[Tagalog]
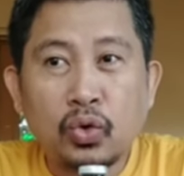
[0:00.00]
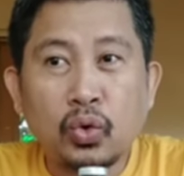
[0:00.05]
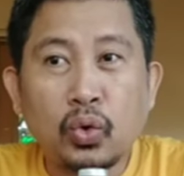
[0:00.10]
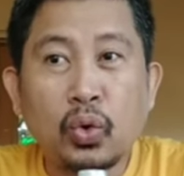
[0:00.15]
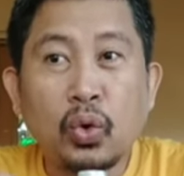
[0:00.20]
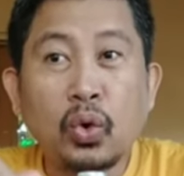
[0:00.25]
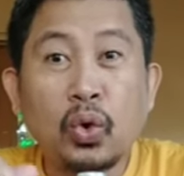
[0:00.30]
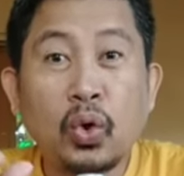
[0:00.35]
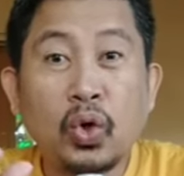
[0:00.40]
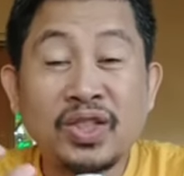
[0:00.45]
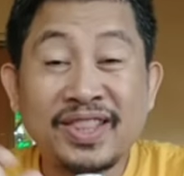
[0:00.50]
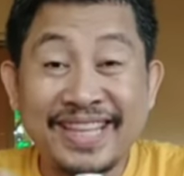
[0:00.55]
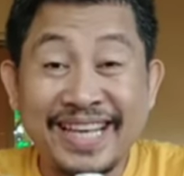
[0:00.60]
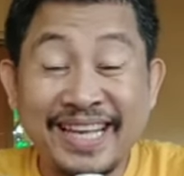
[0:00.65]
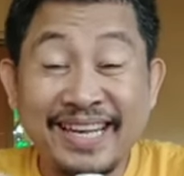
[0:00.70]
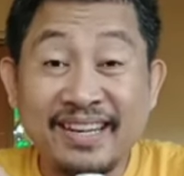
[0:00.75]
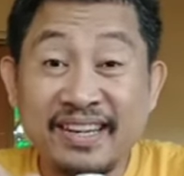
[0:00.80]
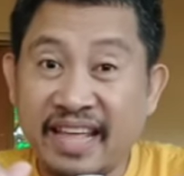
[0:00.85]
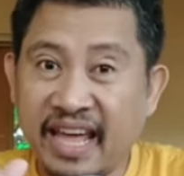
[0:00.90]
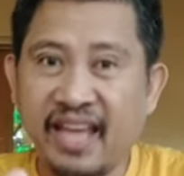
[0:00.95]
to
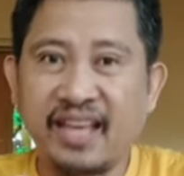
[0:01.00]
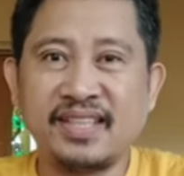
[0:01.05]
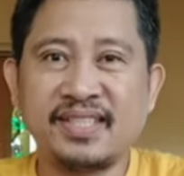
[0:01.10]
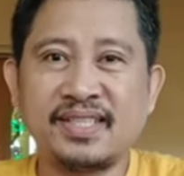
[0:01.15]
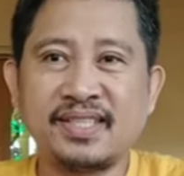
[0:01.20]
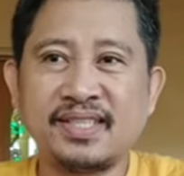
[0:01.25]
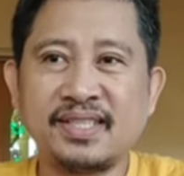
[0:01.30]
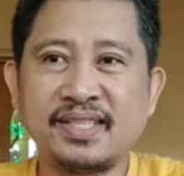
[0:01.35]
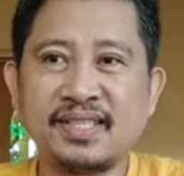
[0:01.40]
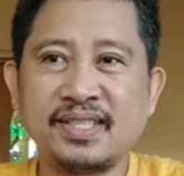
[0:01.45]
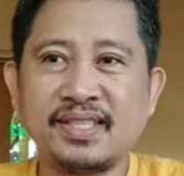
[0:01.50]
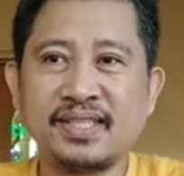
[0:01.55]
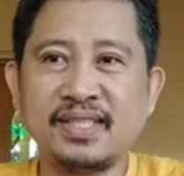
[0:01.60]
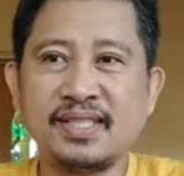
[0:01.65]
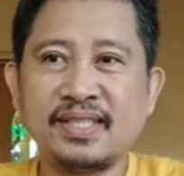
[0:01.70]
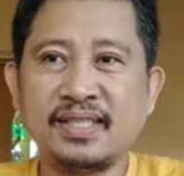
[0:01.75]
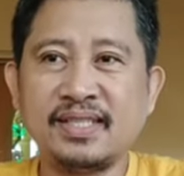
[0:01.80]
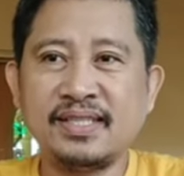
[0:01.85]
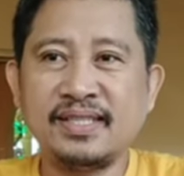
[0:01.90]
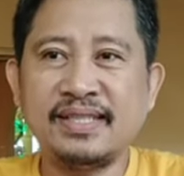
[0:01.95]
10 days
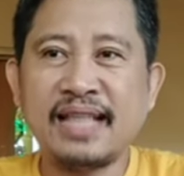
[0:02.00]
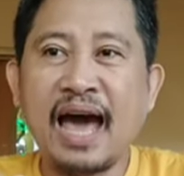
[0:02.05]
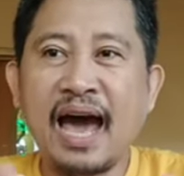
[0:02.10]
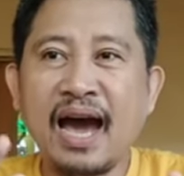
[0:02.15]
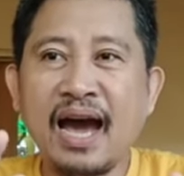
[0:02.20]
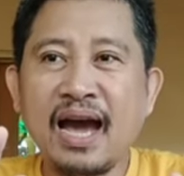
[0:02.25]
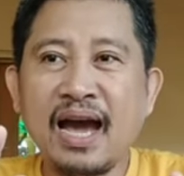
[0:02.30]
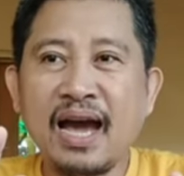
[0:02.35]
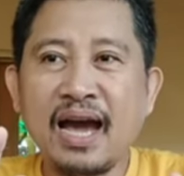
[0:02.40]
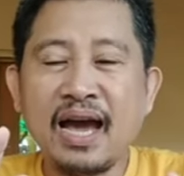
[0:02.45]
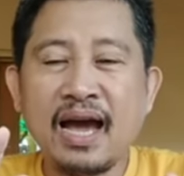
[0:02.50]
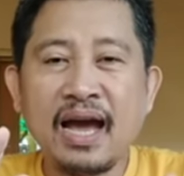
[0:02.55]
ng